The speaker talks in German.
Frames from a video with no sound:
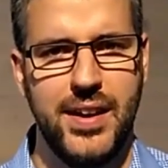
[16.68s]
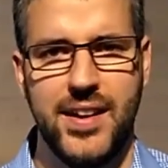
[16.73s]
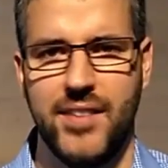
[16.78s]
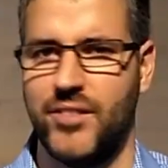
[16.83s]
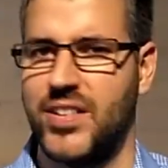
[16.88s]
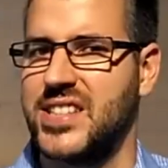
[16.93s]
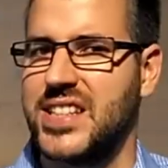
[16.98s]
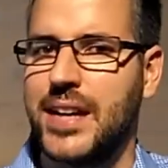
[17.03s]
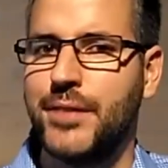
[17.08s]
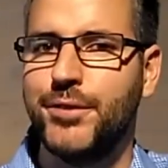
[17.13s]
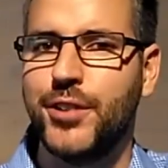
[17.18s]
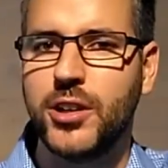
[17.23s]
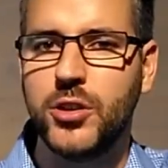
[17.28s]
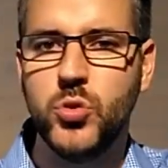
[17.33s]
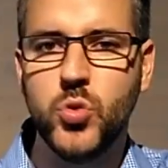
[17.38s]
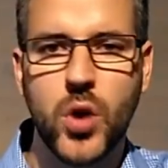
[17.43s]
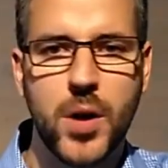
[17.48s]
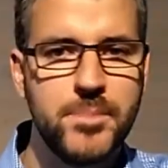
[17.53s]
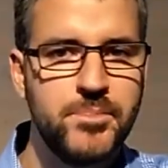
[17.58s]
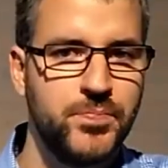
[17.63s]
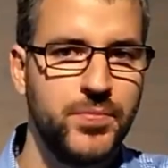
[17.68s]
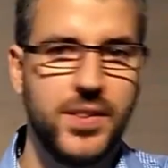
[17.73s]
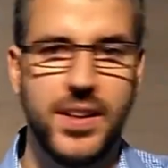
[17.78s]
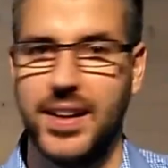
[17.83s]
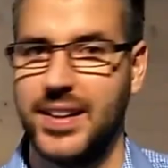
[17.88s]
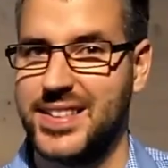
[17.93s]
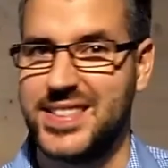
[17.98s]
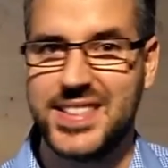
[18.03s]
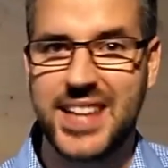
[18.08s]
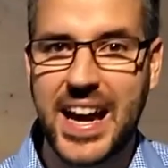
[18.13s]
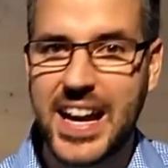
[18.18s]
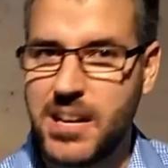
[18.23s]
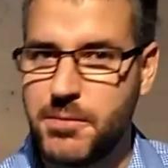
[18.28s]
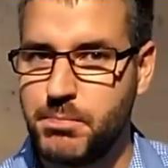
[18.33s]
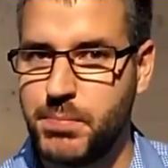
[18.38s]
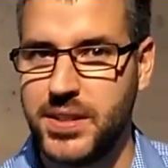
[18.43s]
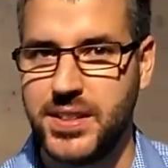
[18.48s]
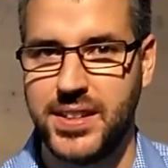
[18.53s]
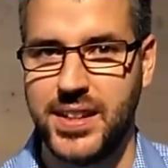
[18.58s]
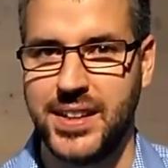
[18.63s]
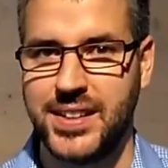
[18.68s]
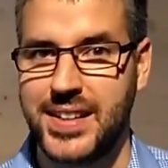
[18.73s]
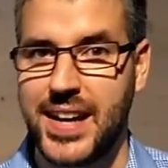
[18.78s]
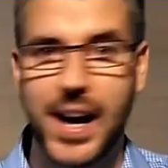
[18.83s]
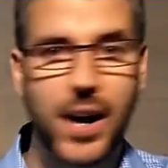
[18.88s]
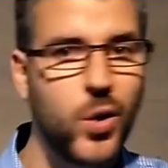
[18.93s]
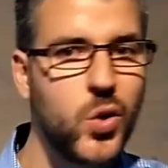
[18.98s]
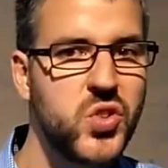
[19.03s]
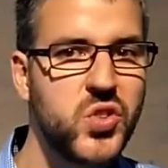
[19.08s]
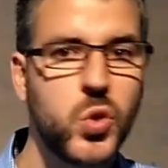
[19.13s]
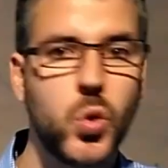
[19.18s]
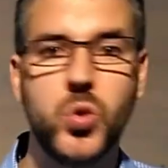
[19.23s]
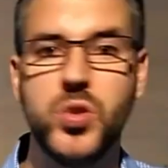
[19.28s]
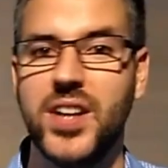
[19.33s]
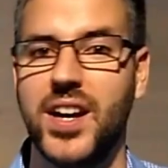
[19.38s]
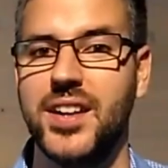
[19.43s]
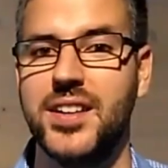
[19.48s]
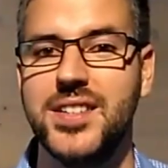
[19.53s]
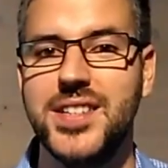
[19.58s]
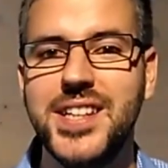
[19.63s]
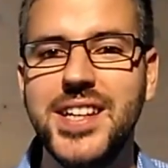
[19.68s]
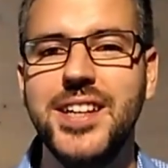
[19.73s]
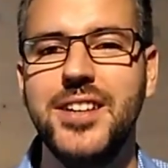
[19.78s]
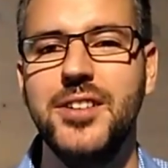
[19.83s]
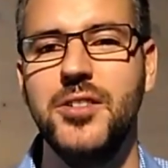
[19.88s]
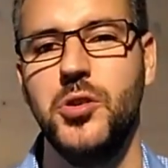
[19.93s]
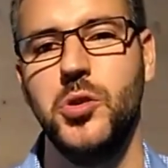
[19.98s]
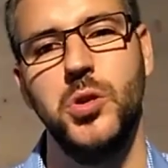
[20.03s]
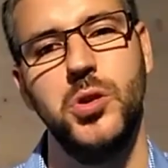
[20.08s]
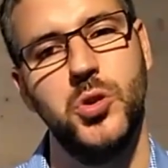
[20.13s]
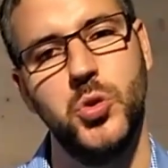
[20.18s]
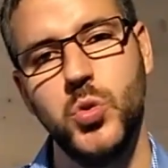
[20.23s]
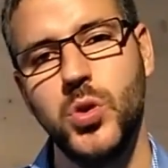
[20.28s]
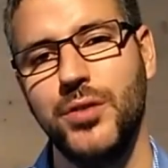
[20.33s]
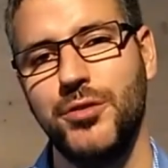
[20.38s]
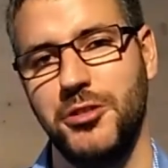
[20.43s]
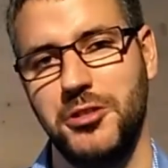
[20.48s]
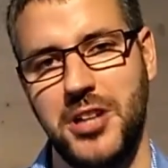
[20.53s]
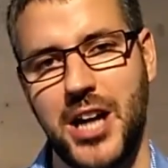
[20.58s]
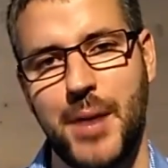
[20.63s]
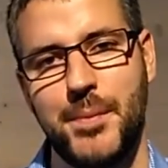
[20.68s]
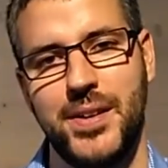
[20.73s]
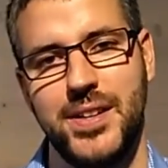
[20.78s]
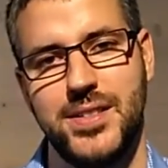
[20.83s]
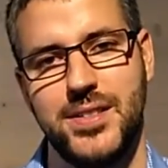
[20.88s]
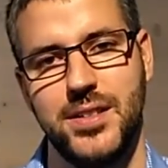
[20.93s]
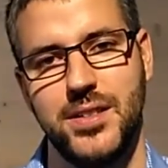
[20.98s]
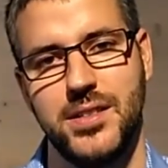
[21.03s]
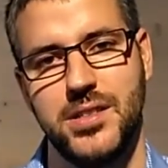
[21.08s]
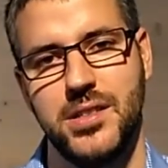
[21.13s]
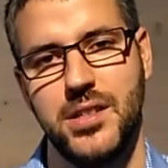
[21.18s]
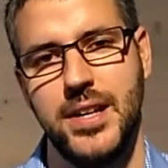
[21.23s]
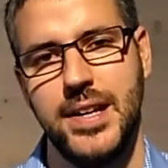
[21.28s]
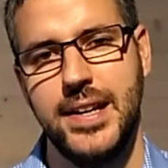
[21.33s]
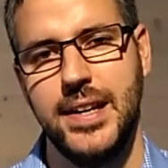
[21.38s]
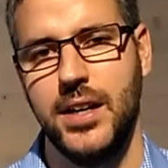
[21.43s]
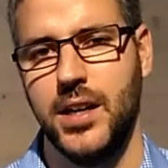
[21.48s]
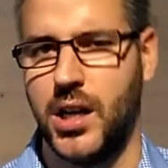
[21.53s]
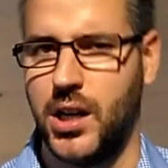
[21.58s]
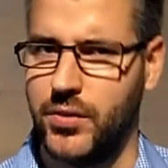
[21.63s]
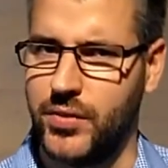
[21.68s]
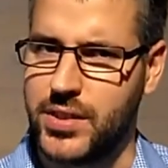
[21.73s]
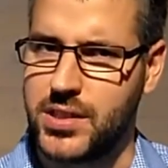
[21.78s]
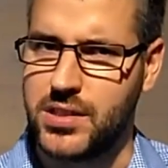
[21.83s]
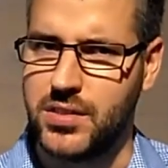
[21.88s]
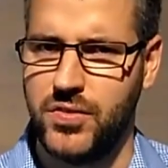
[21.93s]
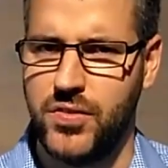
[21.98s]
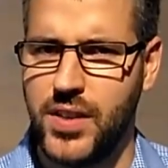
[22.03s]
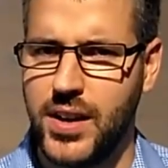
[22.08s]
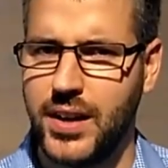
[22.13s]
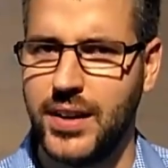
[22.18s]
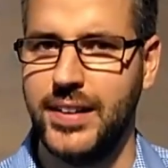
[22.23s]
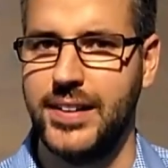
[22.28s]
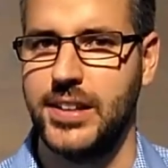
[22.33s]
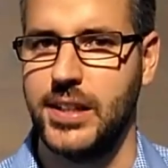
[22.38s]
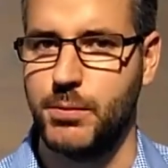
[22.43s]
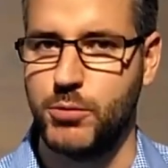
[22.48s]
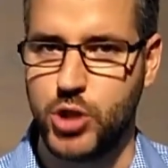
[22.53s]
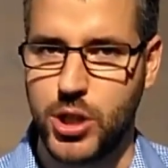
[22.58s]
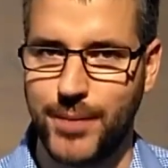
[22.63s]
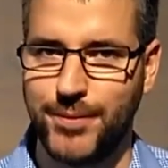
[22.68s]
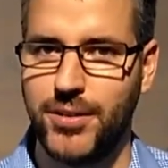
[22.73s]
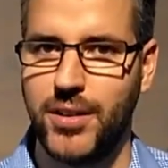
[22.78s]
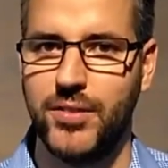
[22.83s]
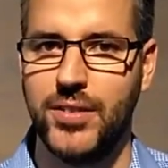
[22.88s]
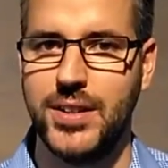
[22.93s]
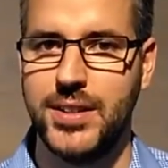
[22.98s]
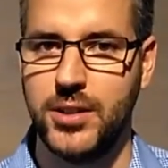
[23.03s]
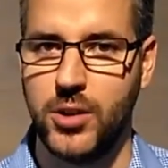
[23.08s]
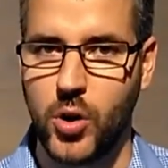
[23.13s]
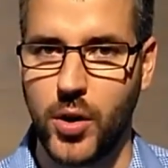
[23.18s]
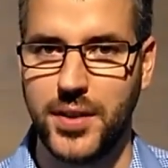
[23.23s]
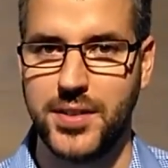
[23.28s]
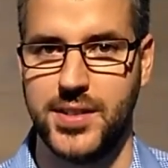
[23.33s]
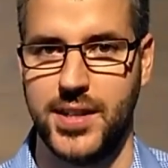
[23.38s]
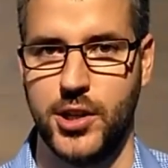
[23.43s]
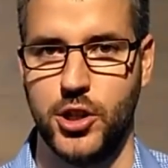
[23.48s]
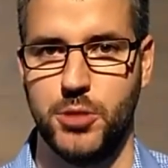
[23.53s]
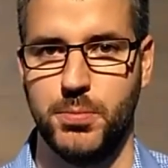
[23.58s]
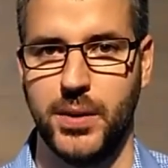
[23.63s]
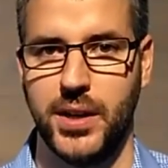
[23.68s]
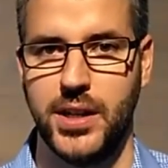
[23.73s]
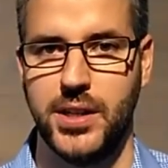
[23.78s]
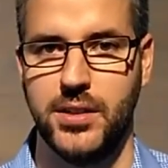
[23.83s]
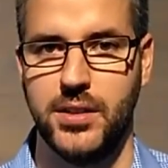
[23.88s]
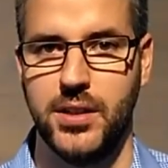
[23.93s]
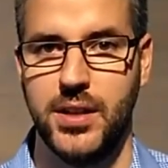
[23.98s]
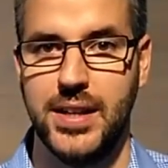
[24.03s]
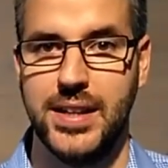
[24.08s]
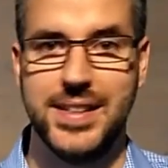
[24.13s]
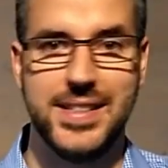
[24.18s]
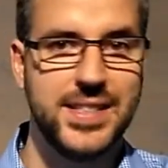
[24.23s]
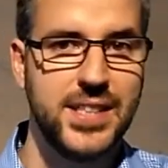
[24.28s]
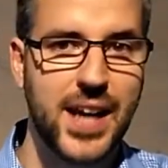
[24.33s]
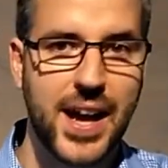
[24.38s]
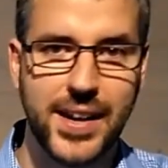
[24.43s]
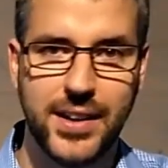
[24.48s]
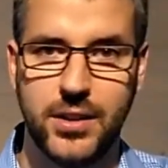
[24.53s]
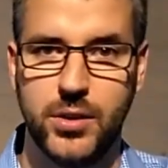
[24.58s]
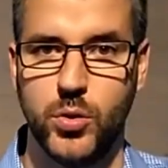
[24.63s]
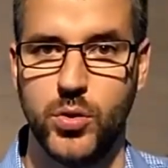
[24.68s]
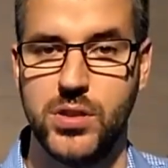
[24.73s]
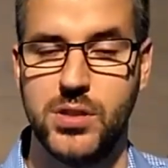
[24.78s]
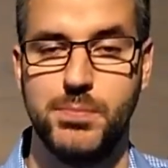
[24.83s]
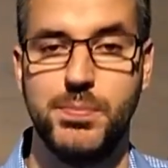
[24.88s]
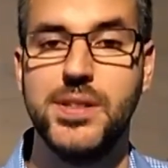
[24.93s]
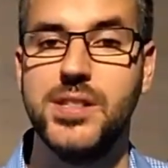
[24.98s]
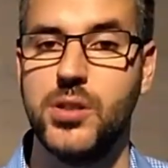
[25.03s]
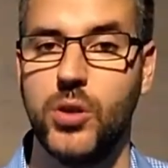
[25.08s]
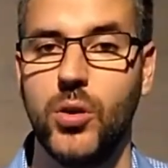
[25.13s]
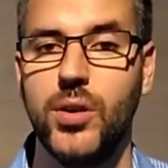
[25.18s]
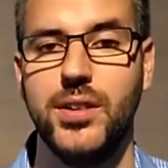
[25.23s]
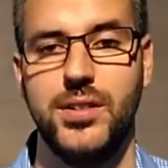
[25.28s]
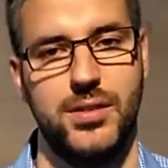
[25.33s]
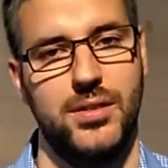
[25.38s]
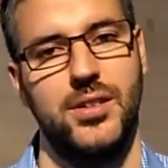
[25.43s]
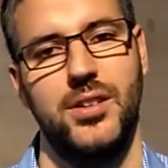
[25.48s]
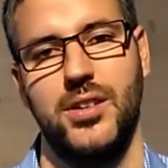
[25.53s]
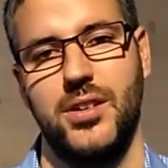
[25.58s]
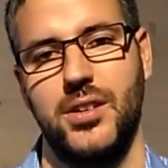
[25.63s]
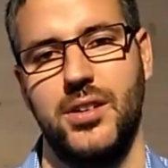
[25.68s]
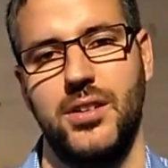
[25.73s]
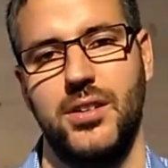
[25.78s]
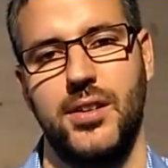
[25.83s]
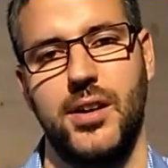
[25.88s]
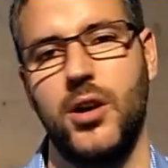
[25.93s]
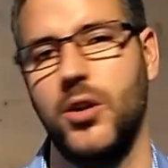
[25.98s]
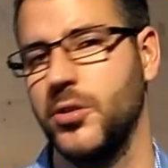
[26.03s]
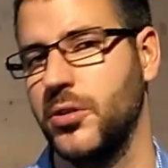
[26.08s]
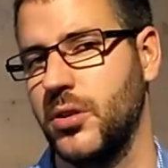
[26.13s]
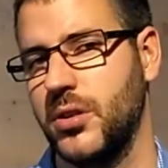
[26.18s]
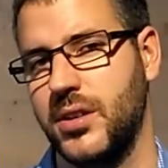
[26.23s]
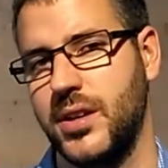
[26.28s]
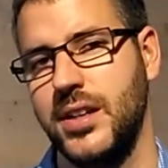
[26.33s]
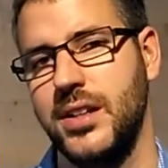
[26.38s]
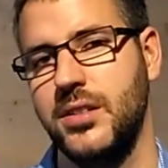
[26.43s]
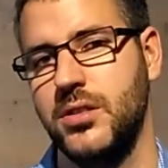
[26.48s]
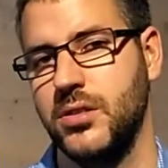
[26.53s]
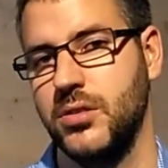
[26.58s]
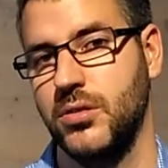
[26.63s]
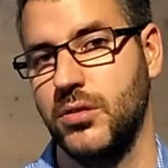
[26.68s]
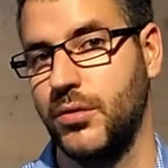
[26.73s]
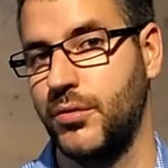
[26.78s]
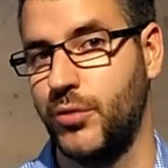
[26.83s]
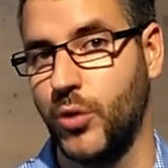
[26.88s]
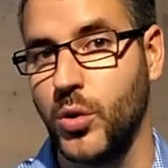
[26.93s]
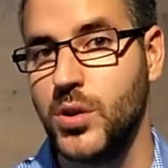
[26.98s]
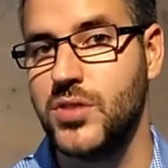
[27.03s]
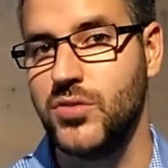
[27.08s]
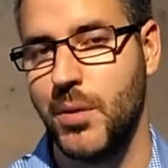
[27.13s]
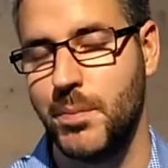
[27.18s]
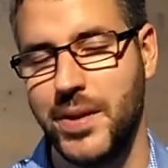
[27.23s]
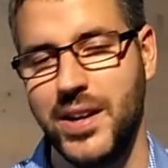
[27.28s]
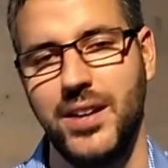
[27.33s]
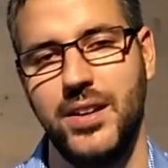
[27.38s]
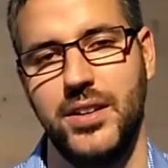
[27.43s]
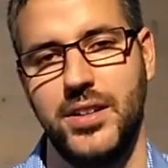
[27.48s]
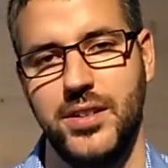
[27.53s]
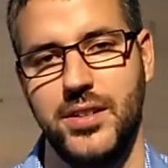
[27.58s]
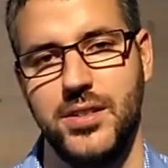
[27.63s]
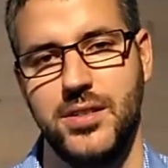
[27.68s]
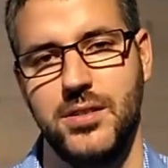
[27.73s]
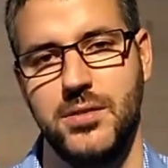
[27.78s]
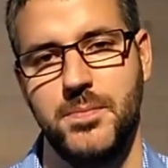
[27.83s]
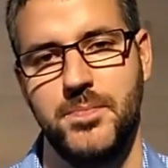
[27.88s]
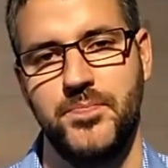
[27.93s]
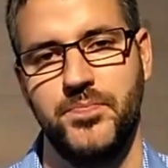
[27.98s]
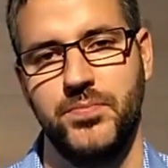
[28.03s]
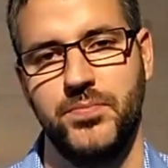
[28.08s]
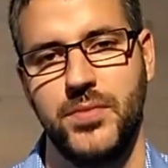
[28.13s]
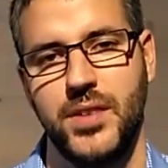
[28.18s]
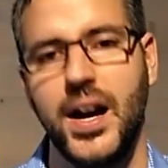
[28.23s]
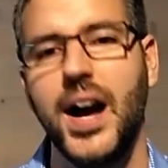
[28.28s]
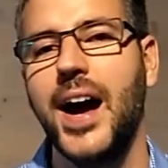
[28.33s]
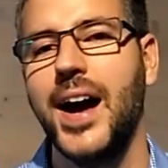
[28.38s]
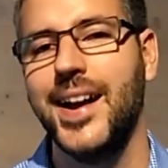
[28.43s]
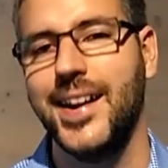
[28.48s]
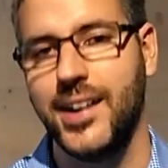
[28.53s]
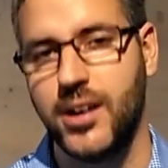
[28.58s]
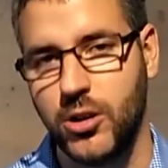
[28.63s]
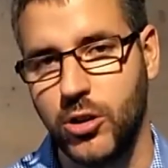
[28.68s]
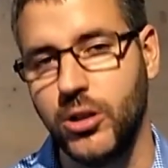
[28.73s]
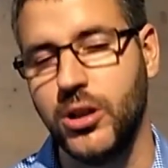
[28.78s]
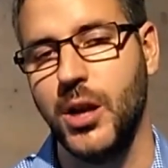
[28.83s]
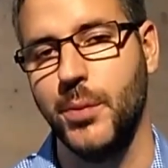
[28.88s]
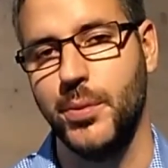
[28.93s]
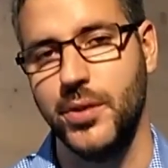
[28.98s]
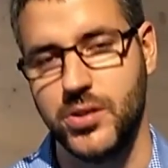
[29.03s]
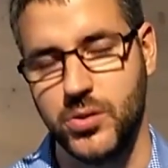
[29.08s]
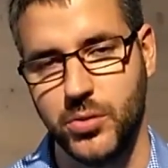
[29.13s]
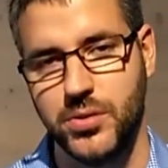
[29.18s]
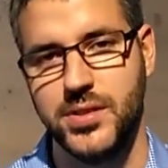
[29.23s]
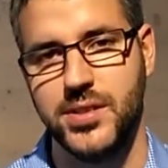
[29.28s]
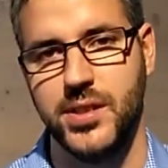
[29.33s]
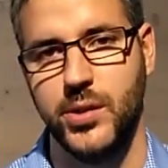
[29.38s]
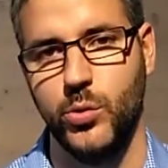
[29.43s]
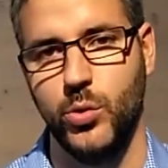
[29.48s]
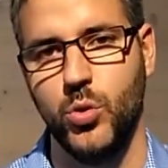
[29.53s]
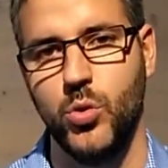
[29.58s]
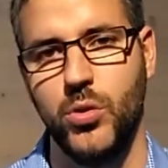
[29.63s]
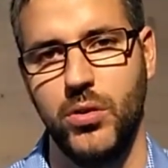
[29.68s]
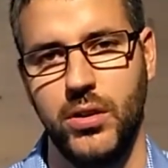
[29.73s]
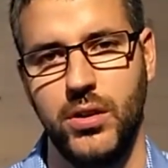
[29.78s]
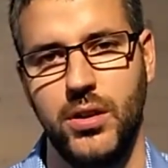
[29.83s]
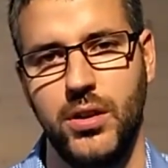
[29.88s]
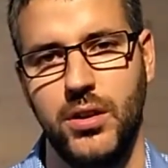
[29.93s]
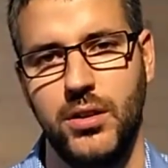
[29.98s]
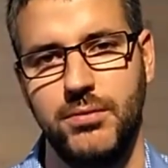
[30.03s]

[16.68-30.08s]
was einfach nur zeitbedingt Ausdruck der antiken Kultur von damals ist und was wirklich dem Schöpferwillen Gottes entspricht, zeitlos bis heute auch noch gilt und für uns verbindlich ist. Ein Glück gibt es uns Theologen.